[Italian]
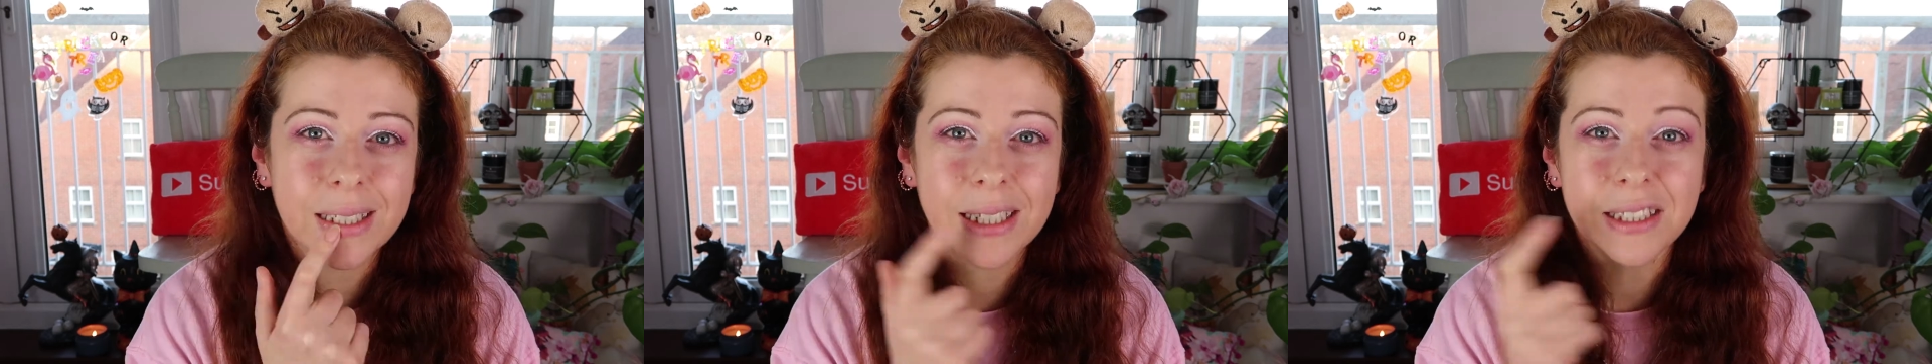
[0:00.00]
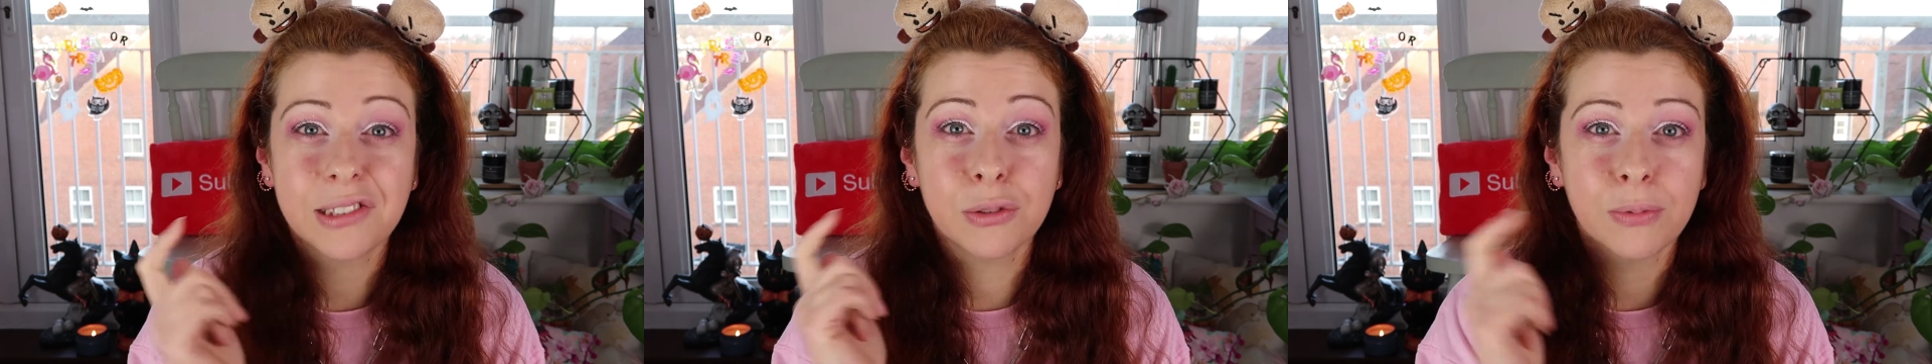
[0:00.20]

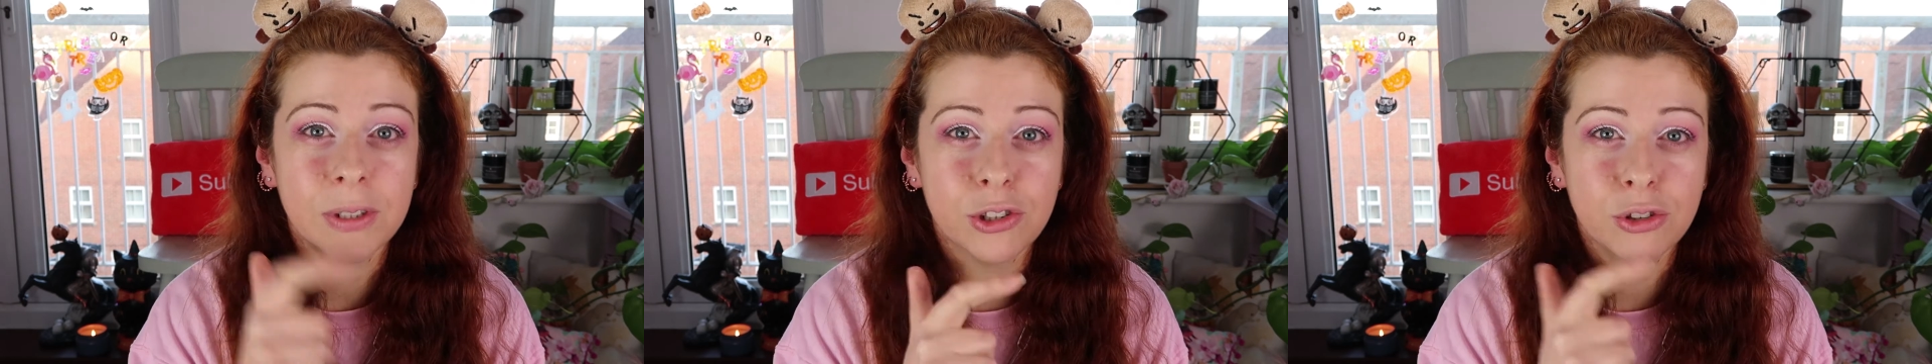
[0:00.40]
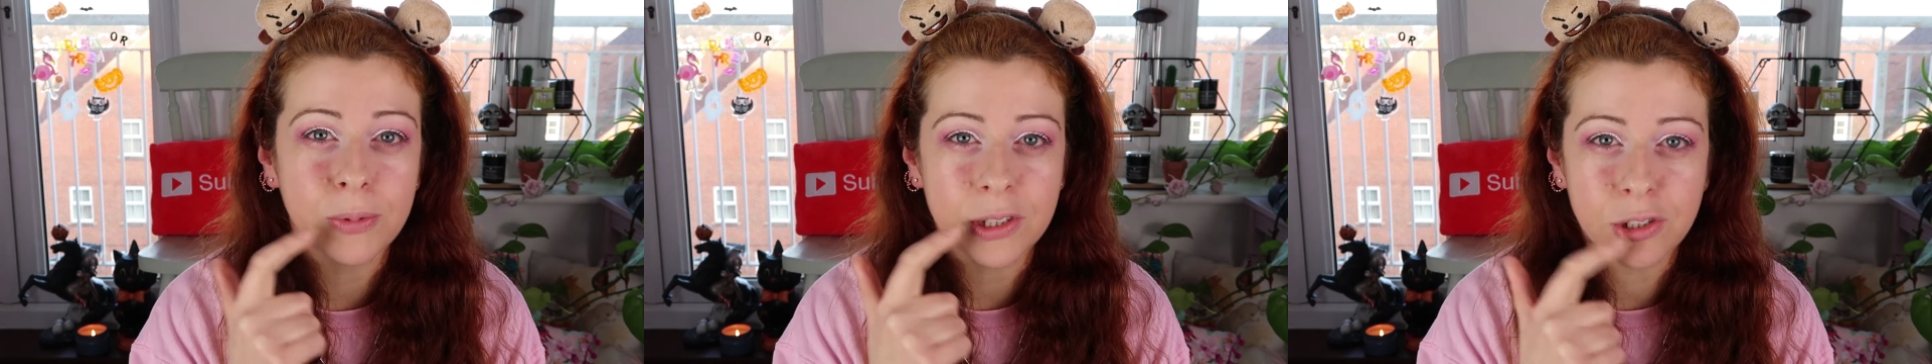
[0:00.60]
che è super
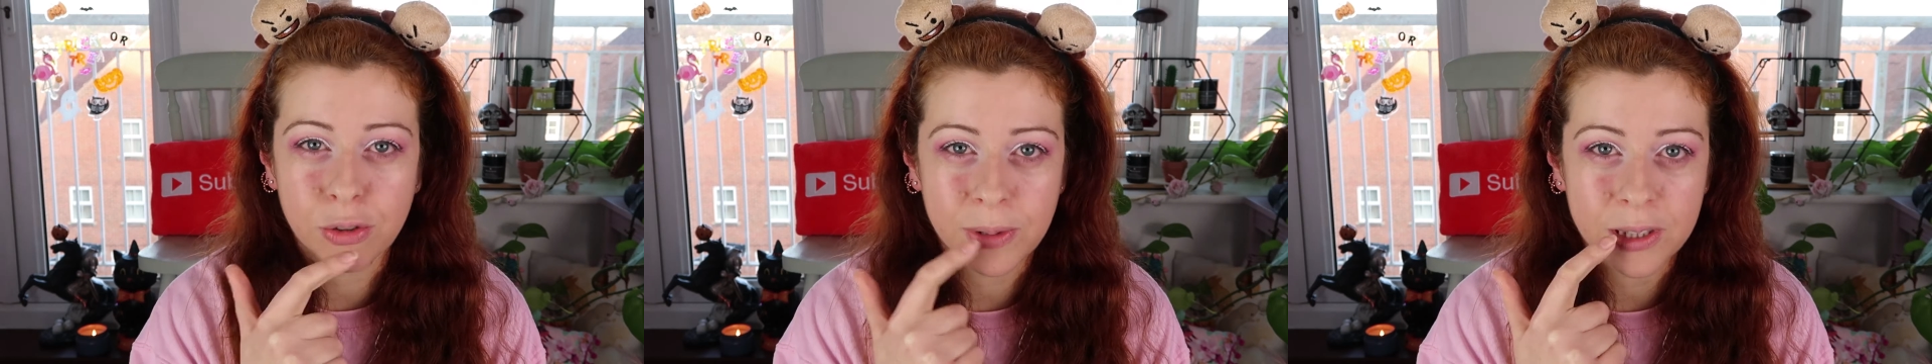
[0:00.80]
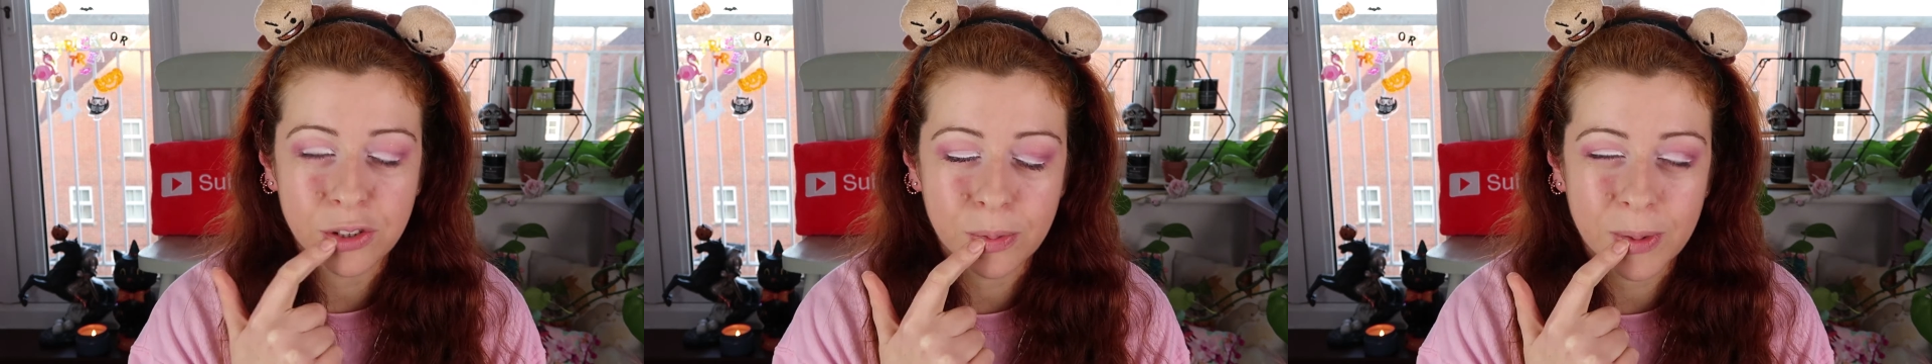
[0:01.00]
super
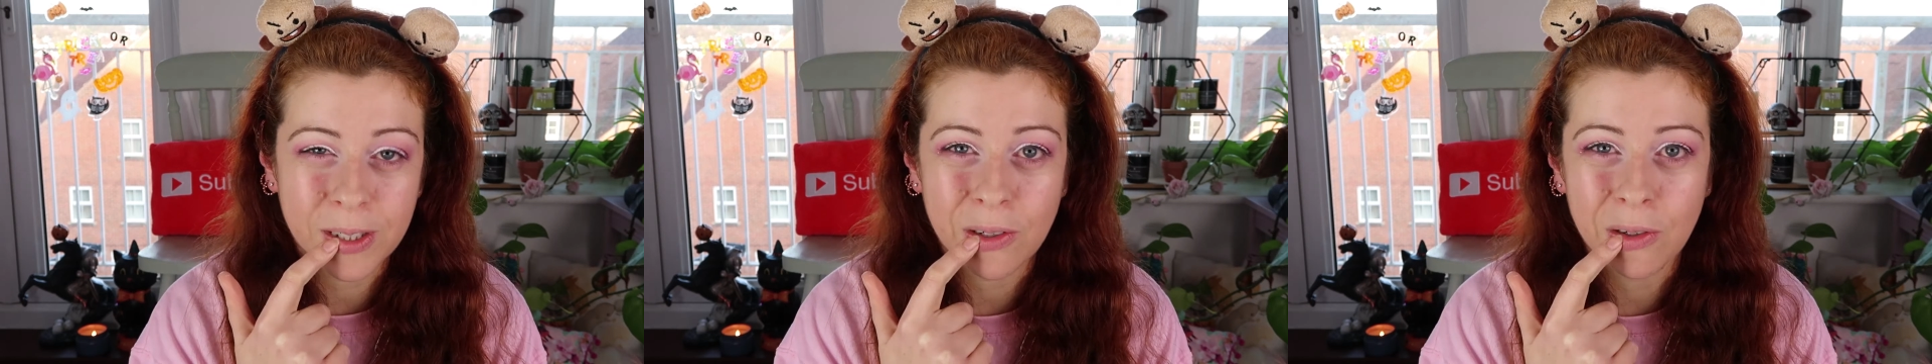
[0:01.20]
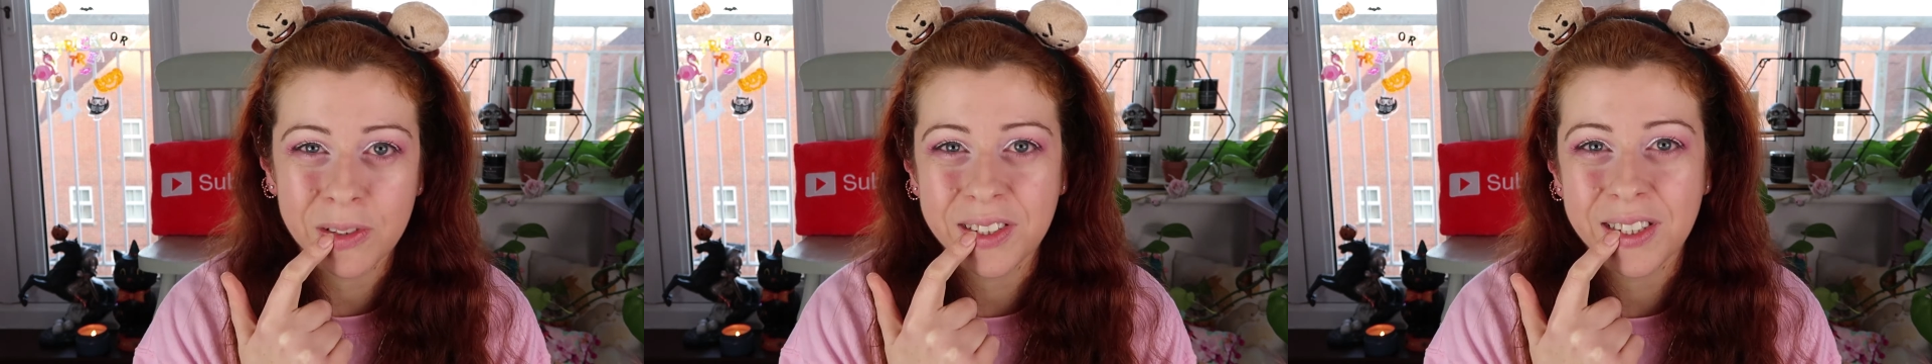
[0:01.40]
super super
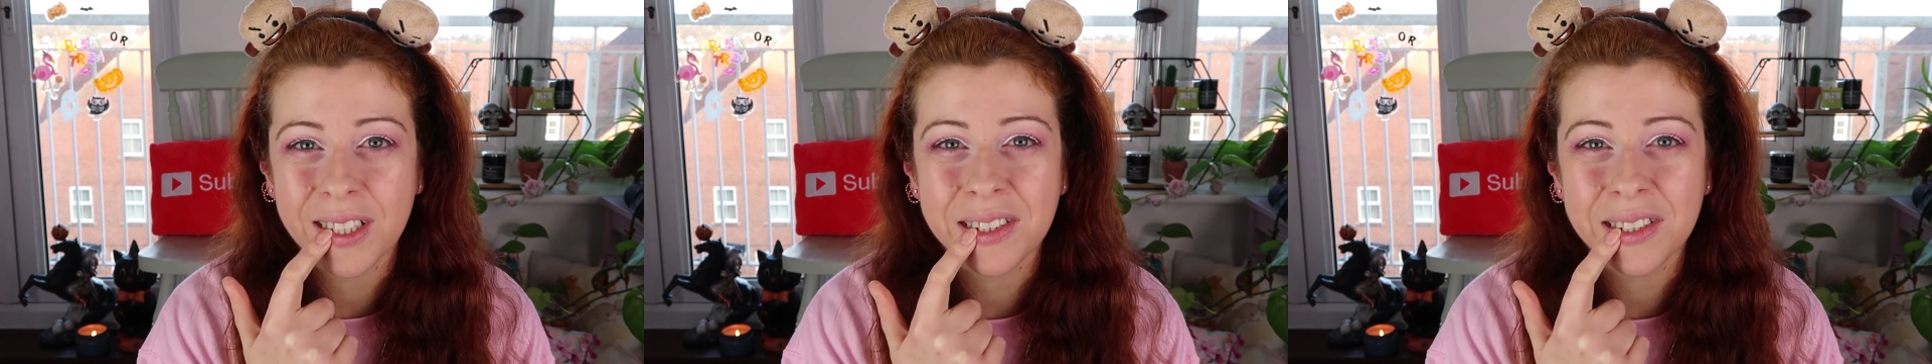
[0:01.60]
glossy